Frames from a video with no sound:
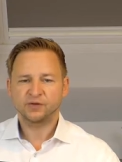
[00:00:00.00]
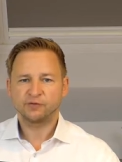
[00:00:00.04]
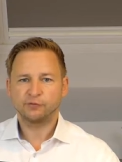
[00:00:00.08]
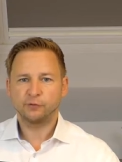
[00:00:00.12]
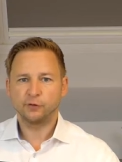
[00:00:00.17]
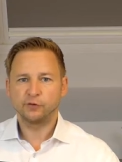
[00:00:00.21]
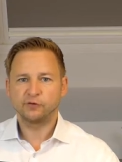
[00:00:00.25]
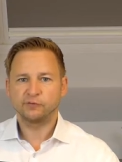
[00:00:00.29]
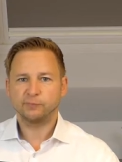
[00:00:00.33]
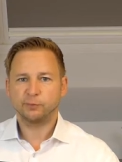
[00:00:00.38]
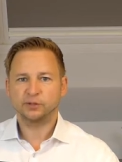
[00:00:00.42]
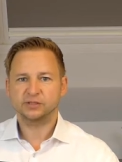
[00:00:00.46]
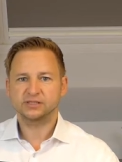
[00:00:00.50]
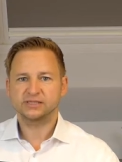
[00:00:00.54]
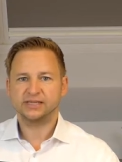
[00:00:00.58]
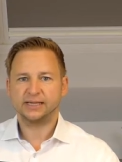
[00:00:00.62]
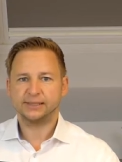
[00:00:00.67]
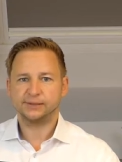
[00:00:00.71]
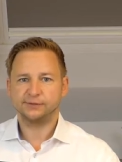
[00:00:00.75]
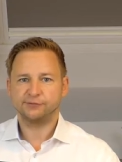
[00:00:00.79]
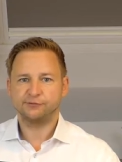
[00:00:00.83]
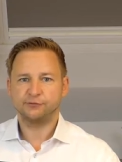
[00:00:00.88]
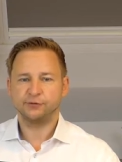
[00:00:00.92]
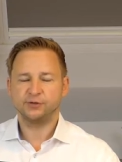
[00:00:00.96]

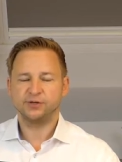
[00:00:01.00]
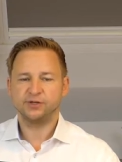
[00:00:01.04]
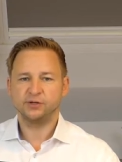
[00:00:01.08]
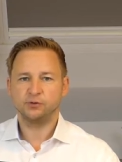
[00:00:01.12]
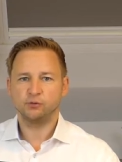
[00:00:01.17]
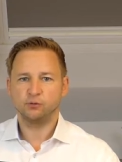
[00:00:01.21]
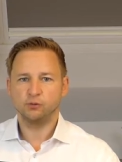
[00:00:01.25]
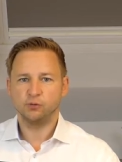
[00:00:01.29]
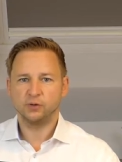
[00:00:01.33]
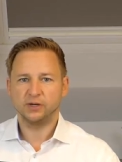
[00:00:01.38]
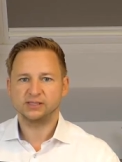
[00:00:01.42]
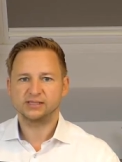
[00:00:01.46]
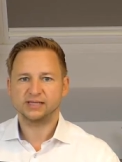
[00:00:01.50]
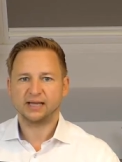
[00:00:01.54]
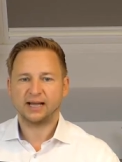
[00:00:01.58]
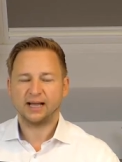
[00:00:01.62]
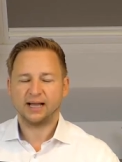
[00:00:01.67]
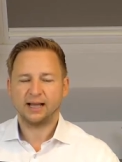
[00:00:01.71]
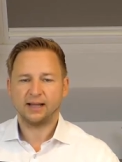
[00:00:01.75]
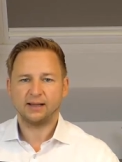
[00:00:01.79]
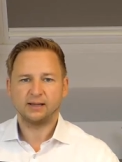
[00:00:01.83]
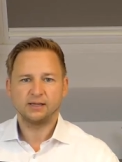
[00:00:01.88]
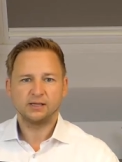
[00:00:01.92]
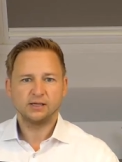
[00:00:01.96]
5% für die
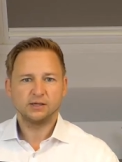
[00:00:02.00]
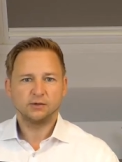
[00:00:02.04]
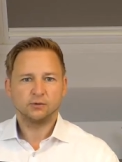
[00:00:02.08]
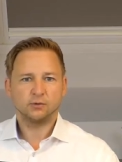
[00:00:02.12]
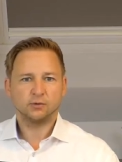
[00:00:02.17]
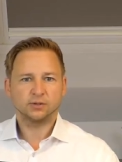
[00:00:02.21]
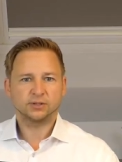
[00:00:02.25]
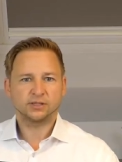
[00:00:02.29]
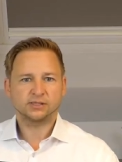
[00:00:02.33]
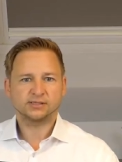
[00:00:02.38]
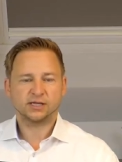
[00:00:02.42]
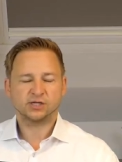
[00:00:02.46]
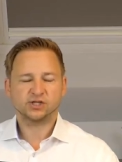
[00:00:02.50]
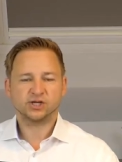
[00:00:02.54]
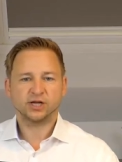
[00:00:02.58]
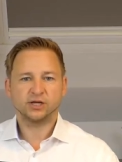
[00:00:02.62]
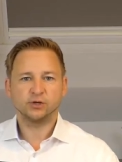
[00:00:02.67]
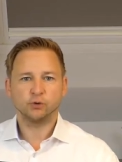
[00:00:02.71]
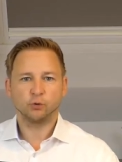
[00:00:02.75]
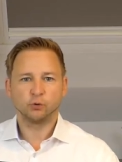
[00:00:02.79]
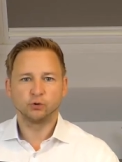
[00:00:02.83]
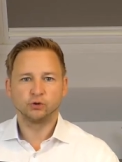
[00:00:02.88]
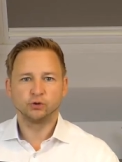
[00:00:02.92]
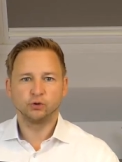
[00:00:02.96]
USA und das
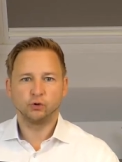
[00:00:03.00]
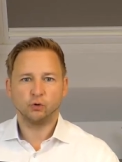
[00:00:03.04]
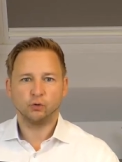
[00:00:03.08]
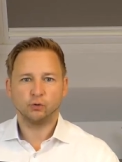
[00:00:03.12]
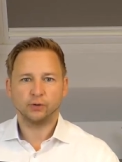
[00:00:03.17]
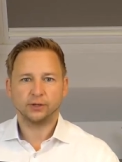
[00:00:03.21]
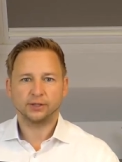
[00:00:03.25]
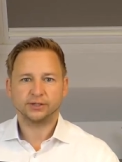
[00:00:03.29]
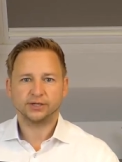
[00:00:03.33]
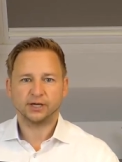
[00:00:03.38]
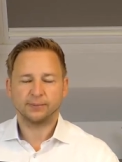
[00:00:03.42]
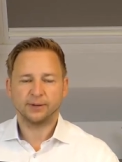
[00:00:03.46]
erscheint unlogisch.